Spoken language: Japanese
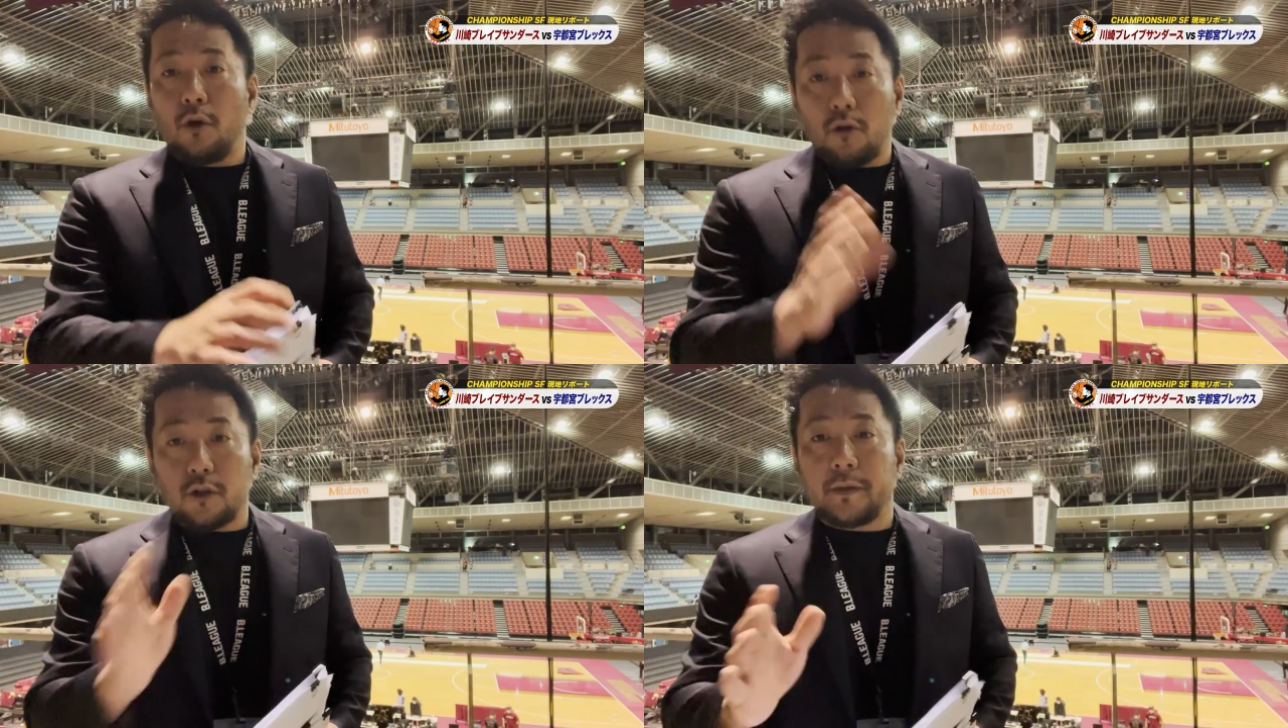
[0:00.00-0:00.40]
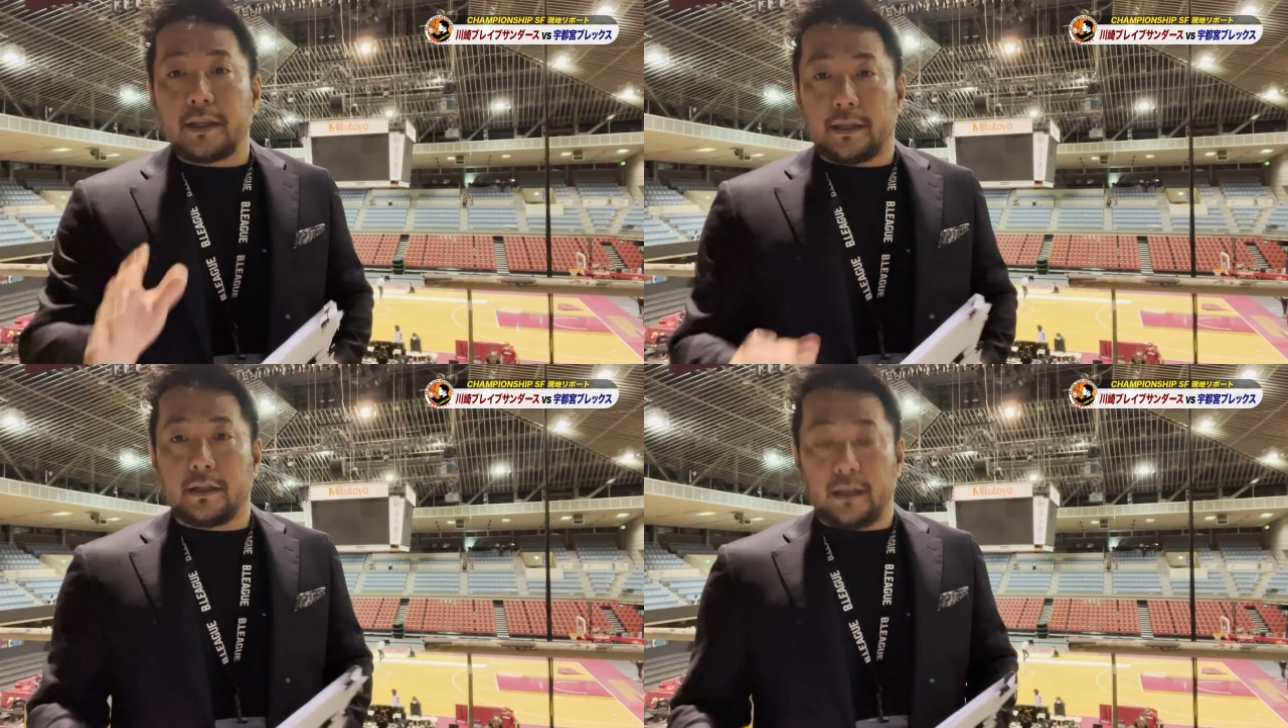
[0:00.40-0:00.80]
誇るべ
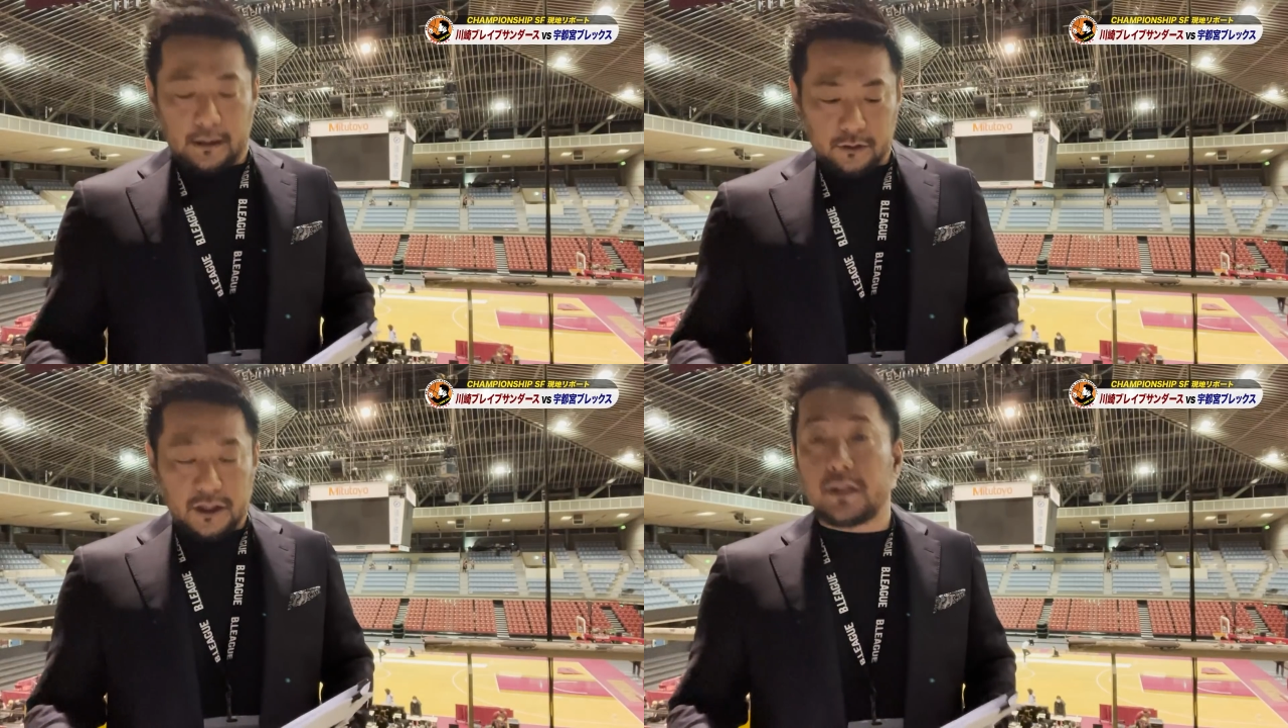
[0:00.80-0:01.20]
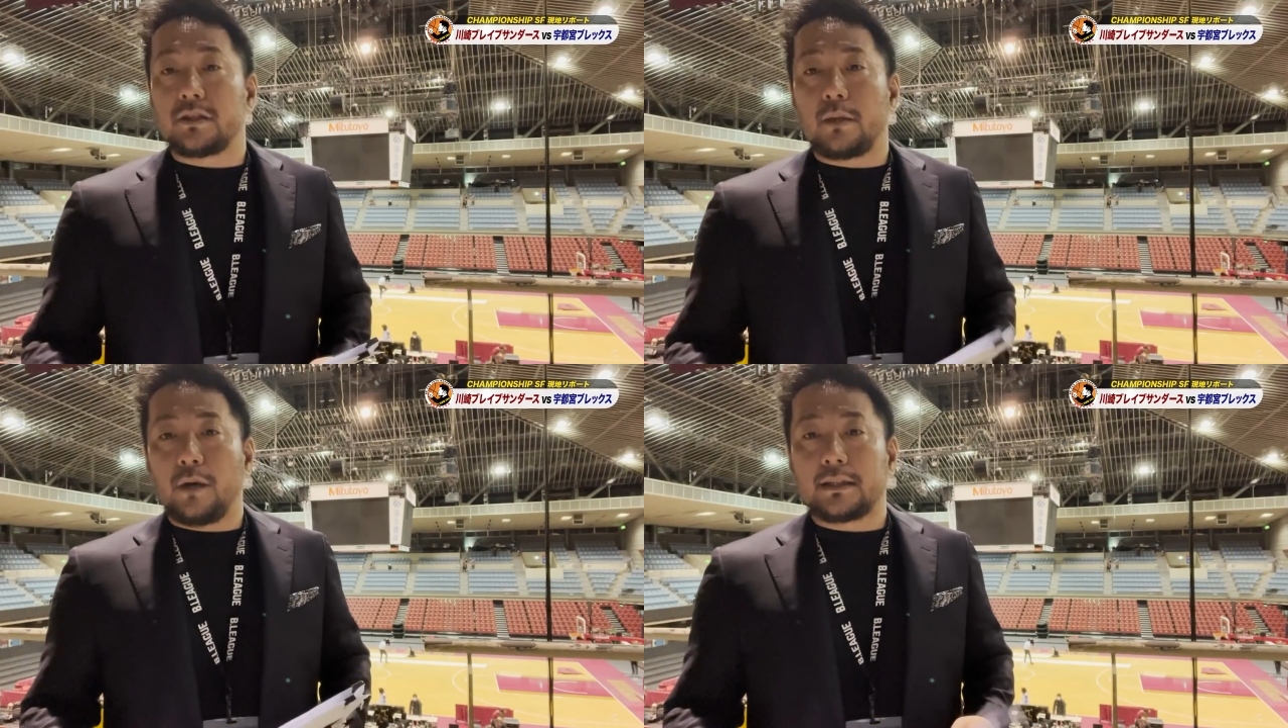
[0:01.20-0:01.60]
きあの
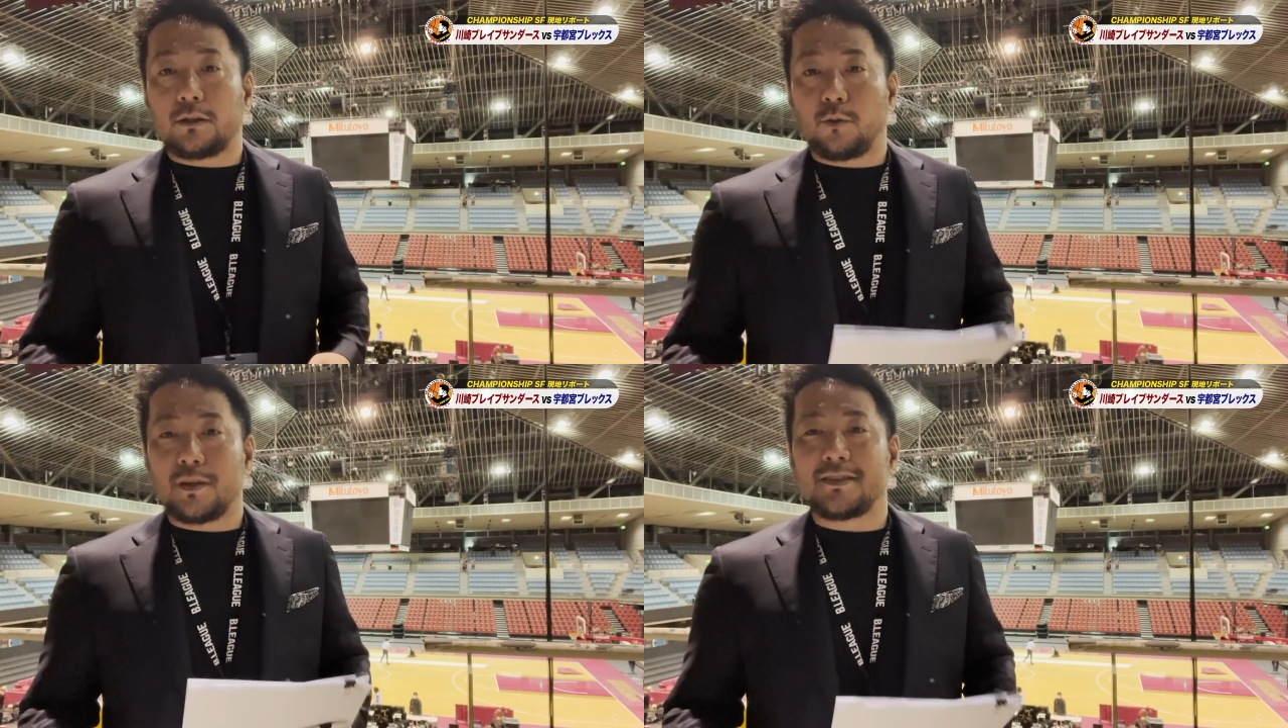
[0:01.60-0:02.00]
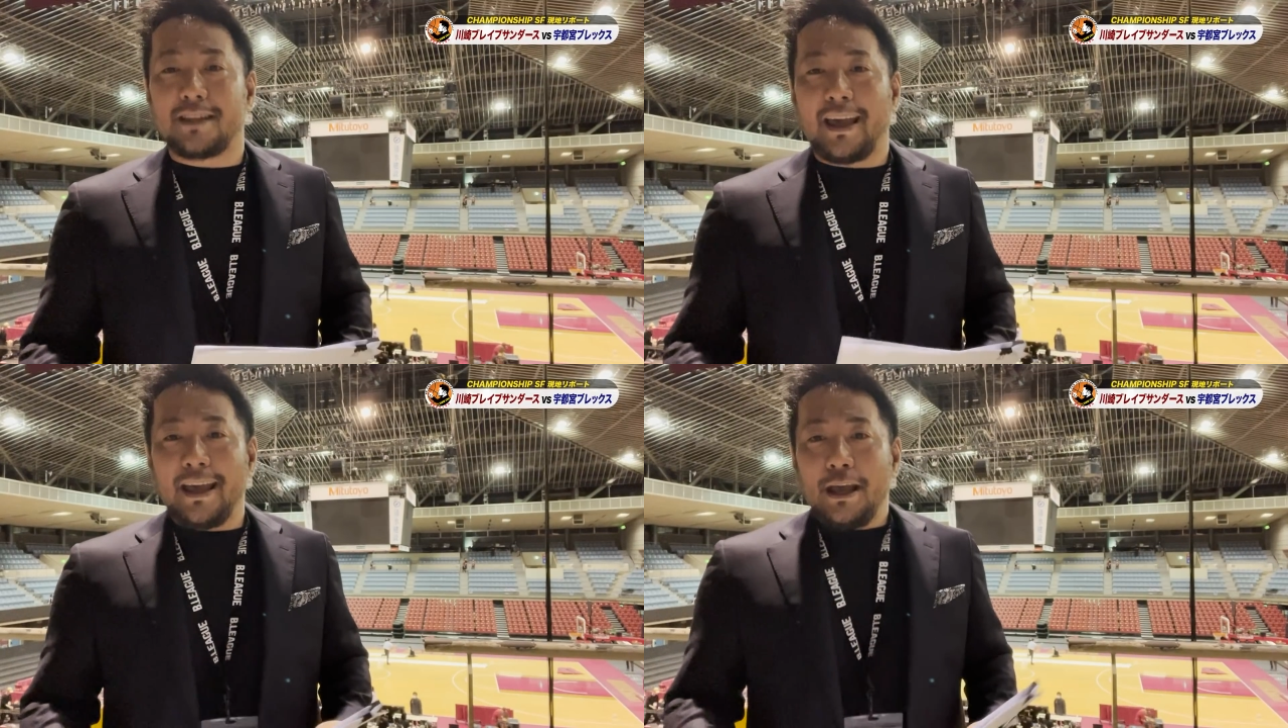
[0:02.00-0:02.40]
シーズンでもあったと思いますので、